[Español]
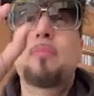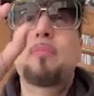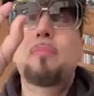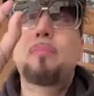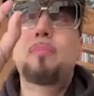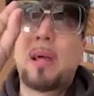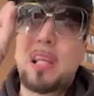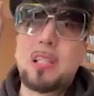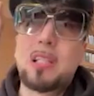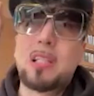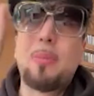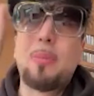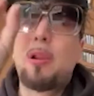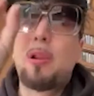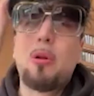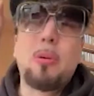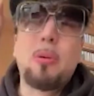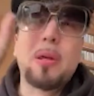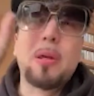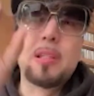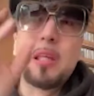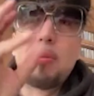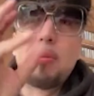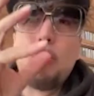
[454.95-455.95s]
para llamarlo
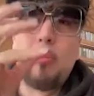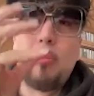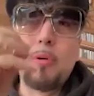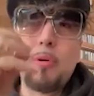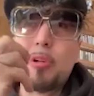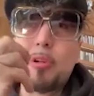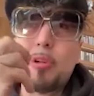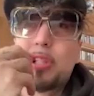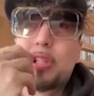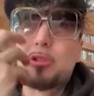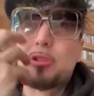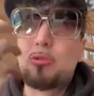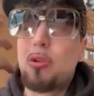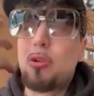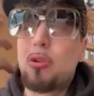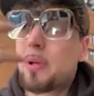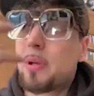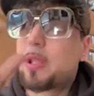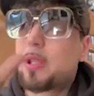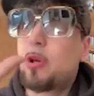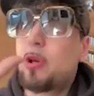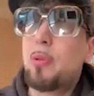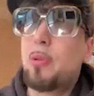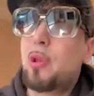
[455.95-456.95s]
objetivo, porque no sé si es un
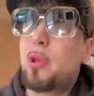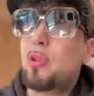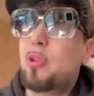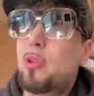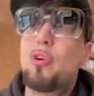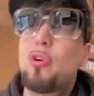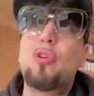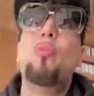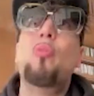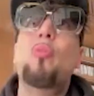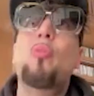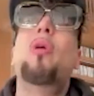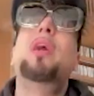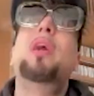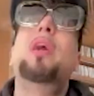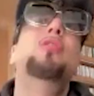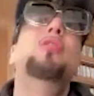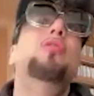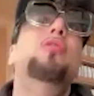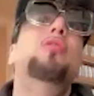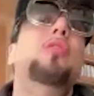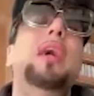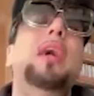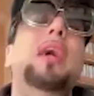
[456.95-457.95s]
objetivo, pero digo como
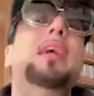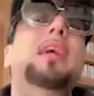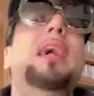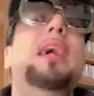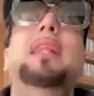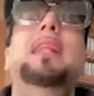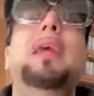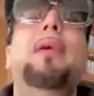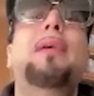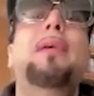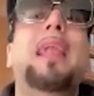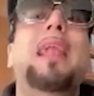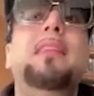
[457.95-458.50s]
algo ahí que estaba